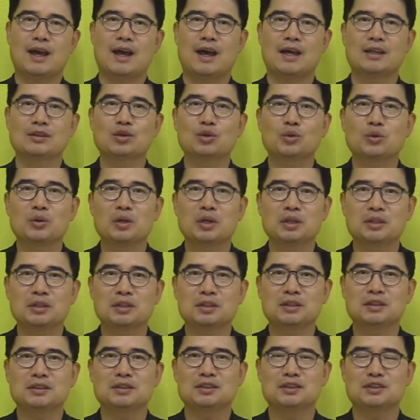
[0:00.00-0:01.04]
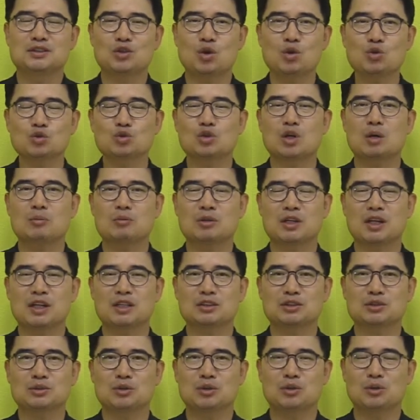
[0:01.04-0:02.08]
안디옥 교회는 이 성숙함을
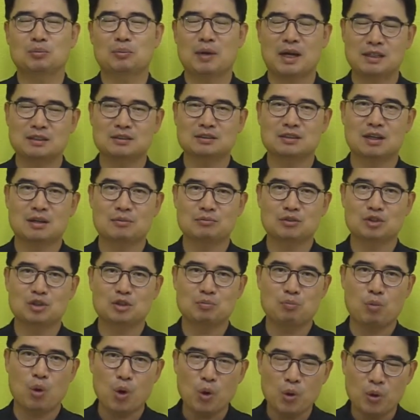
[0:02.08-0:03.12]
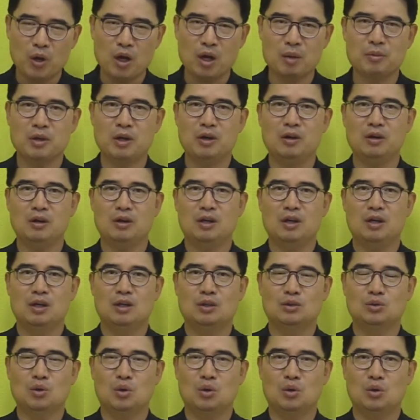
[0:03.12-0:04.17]
가지고 많은 사람들을 포용하며
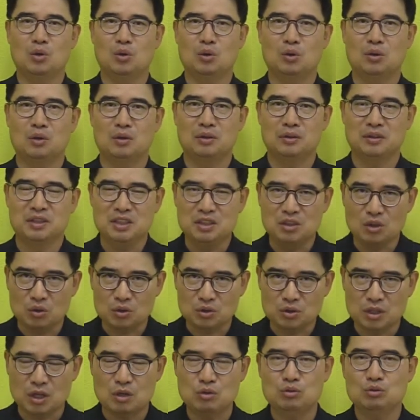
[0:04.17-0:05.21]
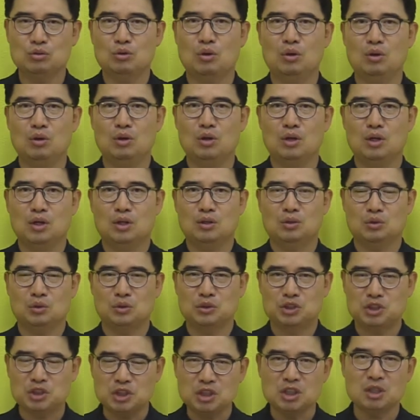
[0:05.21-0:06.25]
또 리더로 세우고 또
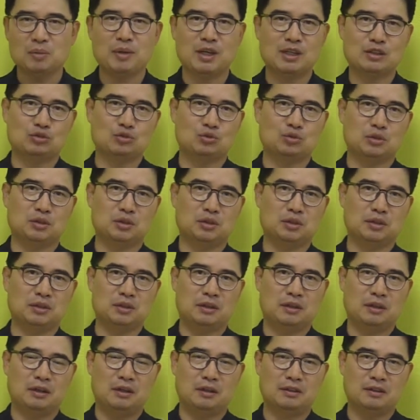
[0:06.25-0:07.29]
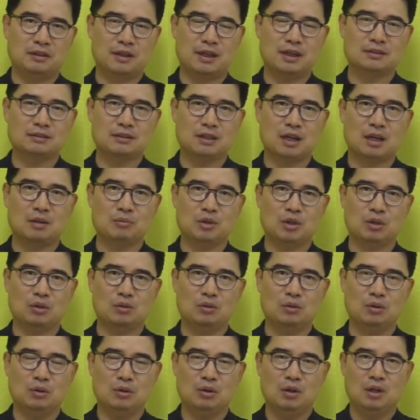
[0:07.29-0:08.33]
신임할 수 있는 어, 그러한
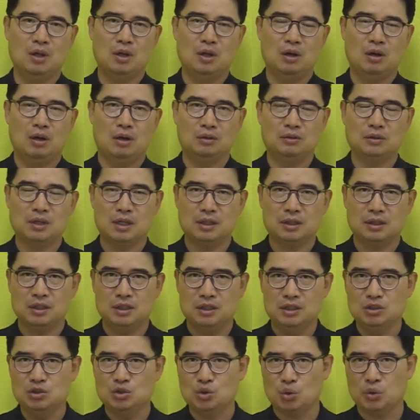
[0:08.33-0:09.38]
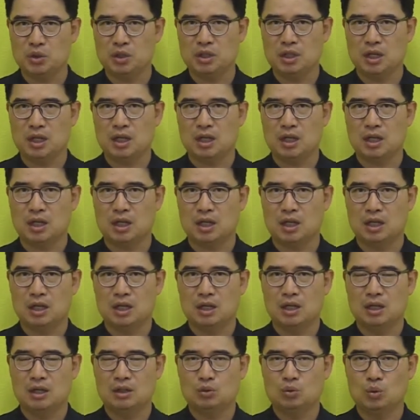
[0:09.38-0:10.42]
사람이었고 어떠한 인종이나
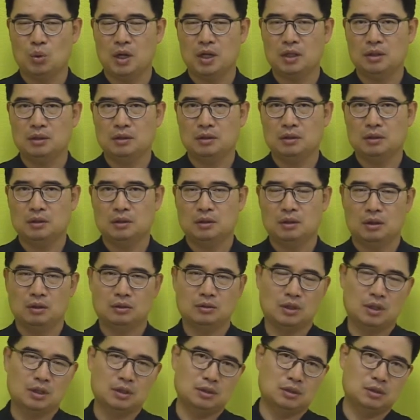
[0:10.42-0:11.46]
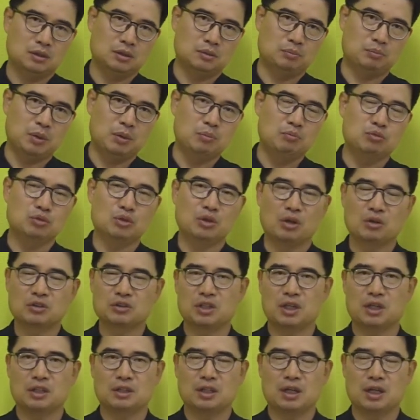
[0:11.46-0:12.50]
또한 어떤 그 빈부
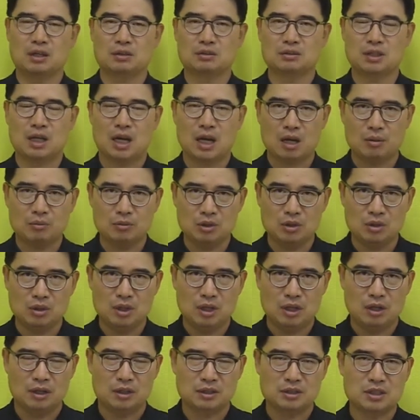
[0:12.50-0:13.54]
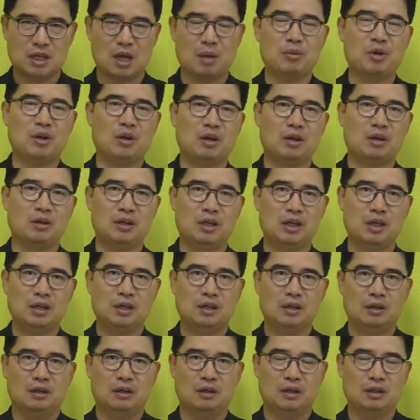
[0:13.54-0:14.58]
격차에 따라서 사람을 어, 차별하거나
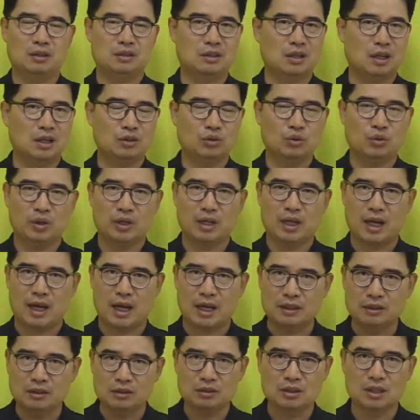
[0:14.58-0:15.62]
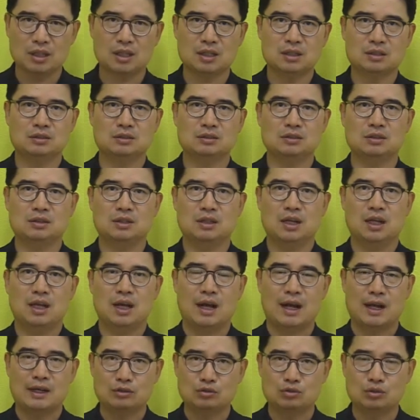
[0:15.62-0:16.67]
어, 그러한 교회가 아니었다라는 것을
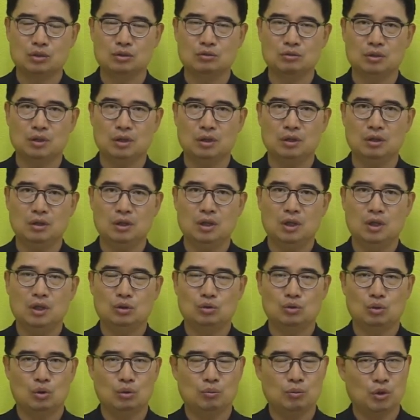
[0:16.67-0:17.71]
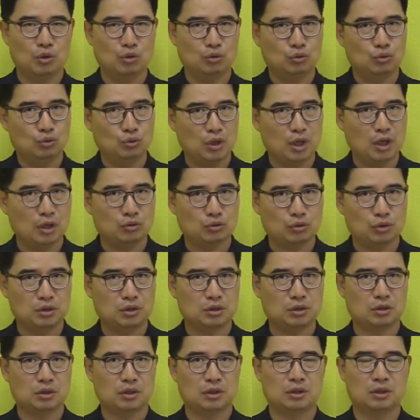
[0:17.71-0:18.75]
알 수 있고요. 또 뭐
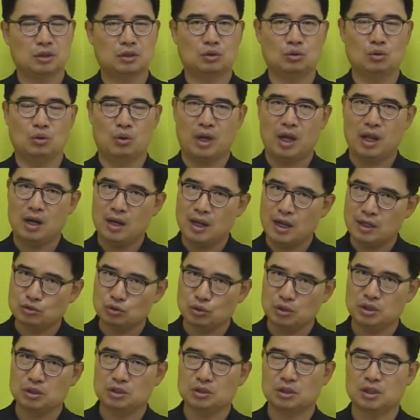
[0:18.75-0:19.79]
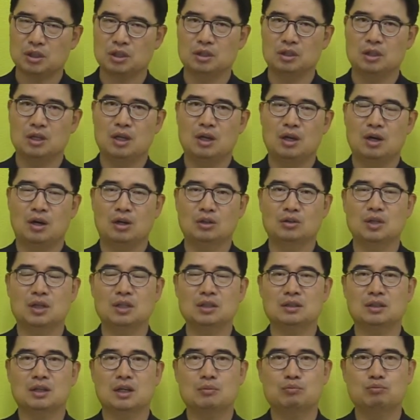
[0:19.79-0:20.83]
유대주의적인 또 헬라주의적인
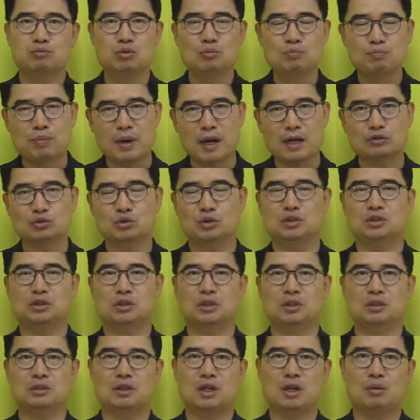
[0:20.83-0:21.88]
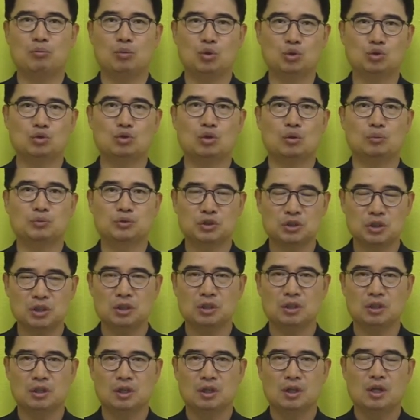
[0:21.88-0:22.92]
어떠한 그런 분파주의적인 그런 모습도
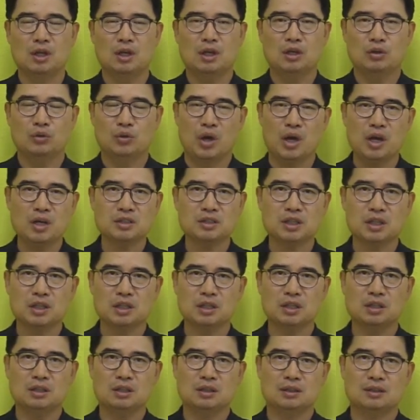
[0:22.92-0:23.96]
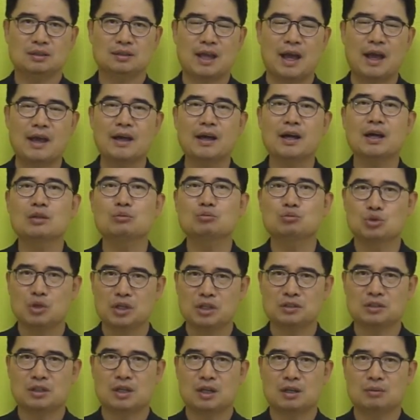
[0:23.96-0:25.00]
없이 굉장히 다양한
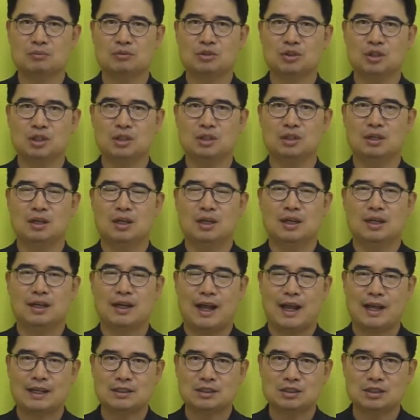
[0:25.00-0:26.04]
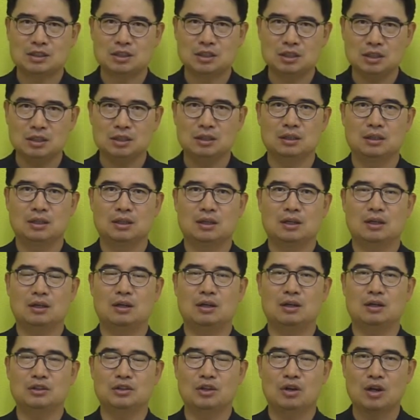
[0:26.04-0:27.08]
부류의 사람들이 같이
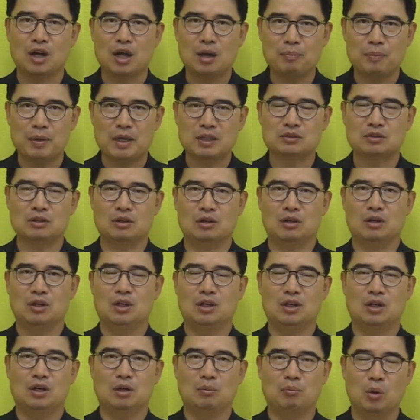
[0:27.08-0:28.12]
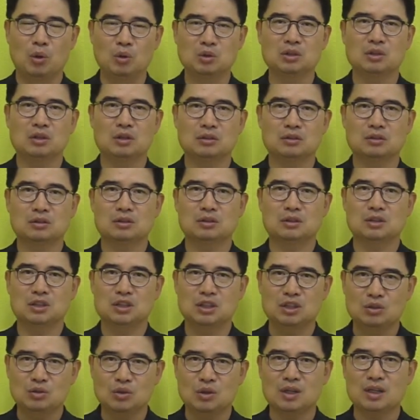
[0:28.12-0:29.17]
어, 연합해서 어, 모든 것들을
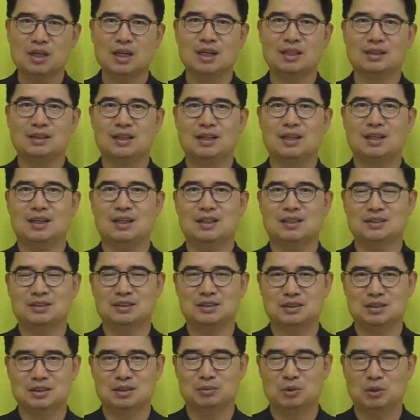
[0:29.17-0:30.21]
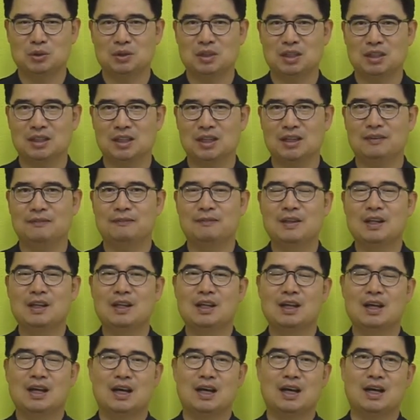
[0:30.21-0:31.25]
이루어 나갔다라는 것들을 볼 때에
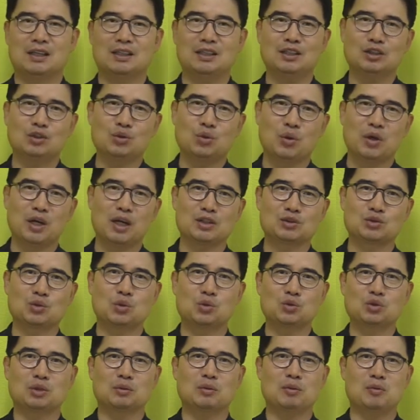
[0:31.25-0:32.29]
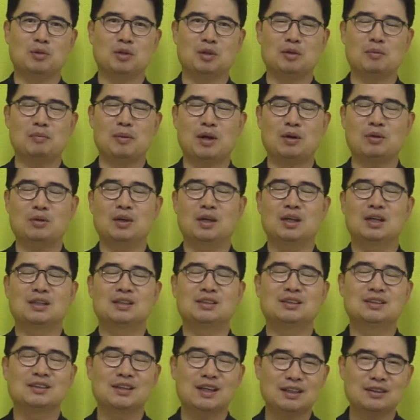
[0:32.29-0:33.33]
아, 이 교회가 좋은 점이 뭐냐면 바로
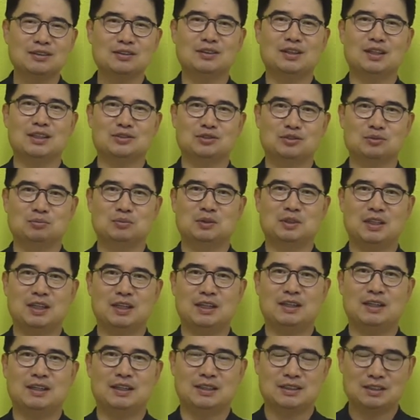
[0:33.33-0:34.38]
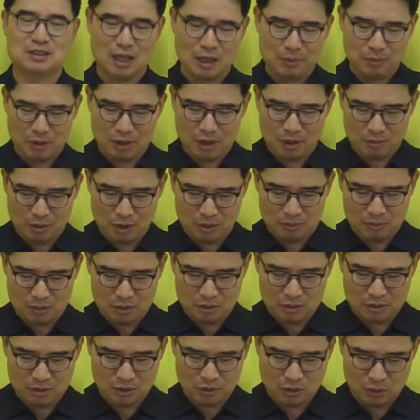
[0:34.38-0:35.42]
그러한 것 같습니다. 차별함이
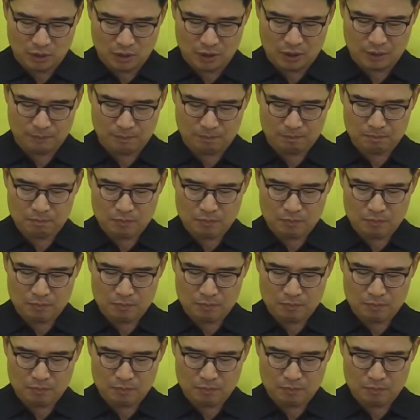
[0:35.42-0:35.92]
없는 교회.